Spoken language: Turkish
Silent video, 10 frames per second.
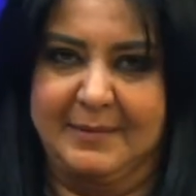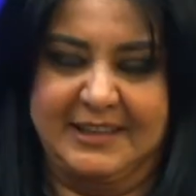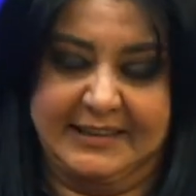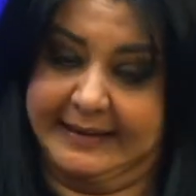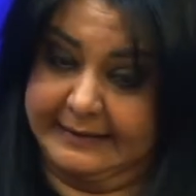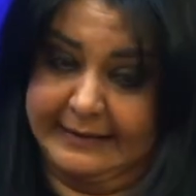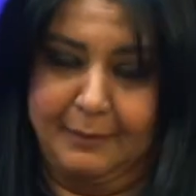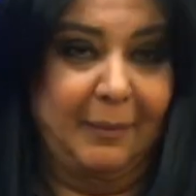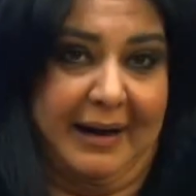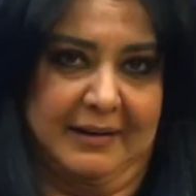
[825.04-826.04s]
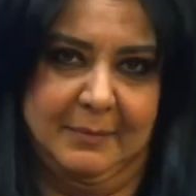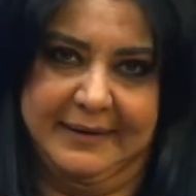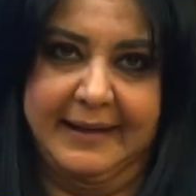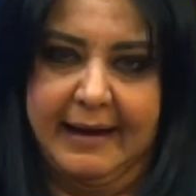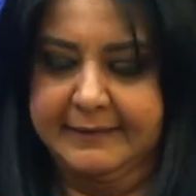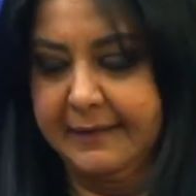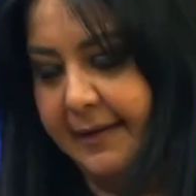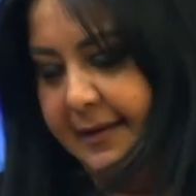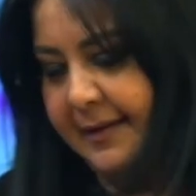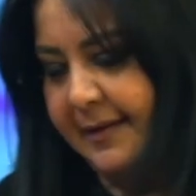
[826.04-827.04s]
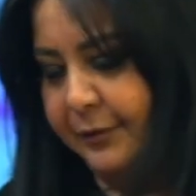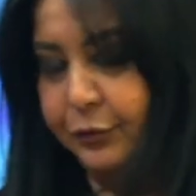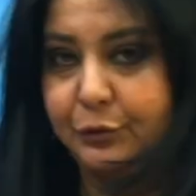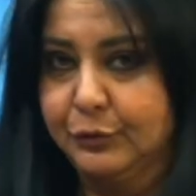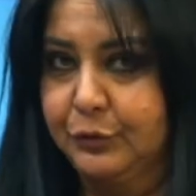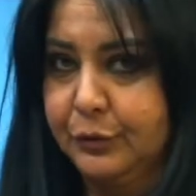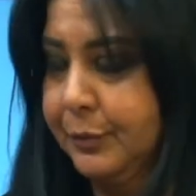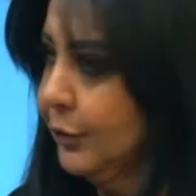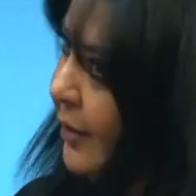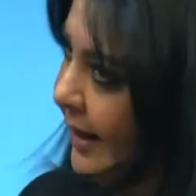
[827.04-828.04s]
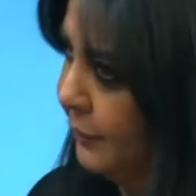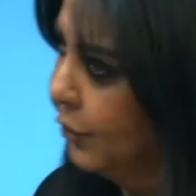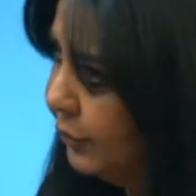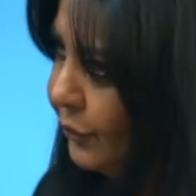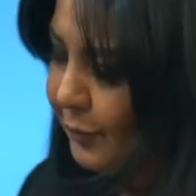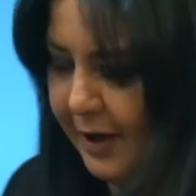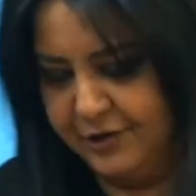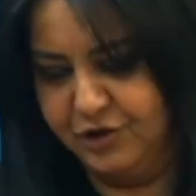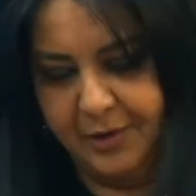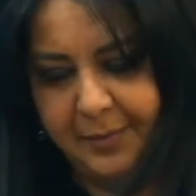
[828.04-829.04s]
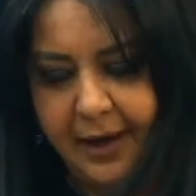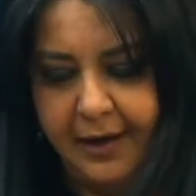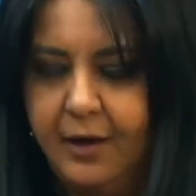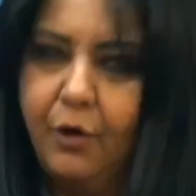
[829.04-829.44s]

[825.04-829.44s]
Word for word: hiç tadına bakmadan e, durduğumu gören oldu mu acaba?